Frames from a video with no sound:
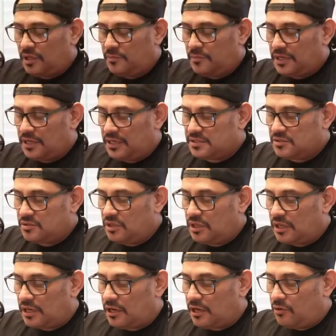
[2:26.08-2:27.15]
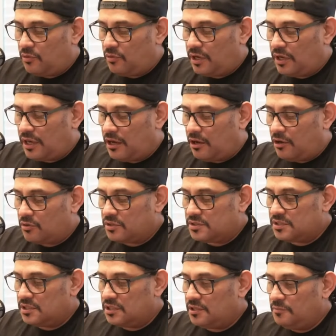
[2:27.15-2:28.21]
da imigração ilegal é, é, é algo
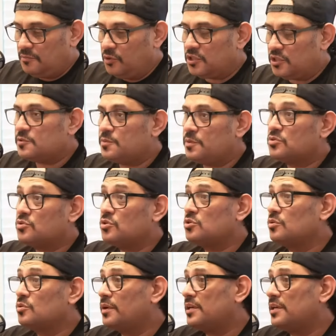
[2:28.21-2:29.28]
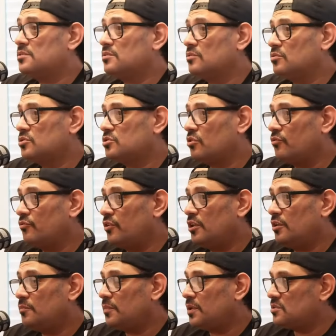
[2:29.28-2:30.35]
assim que muitas pessoas no Brasil não estão
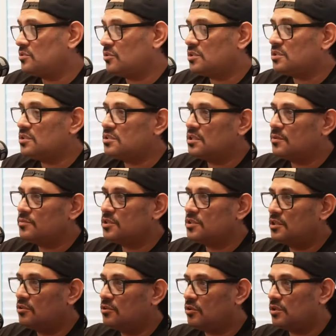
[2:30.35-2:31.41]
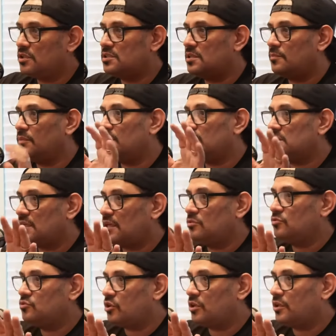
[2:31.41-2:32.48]
vendo, mas nós que estamos aqui, toda semana saem
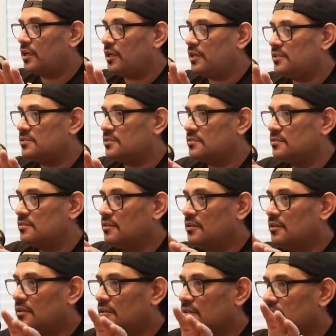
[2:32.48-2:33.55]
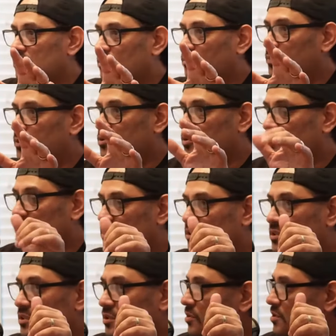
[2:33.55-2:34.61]
nos jornais, são pessoas que
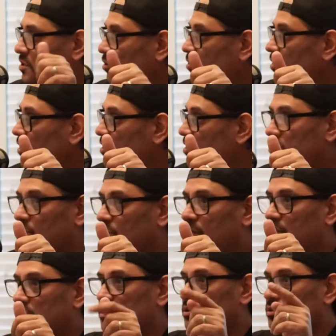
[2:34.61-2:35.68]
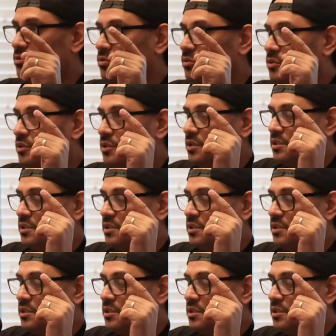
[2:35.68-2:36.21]
são assaltantes no Brasil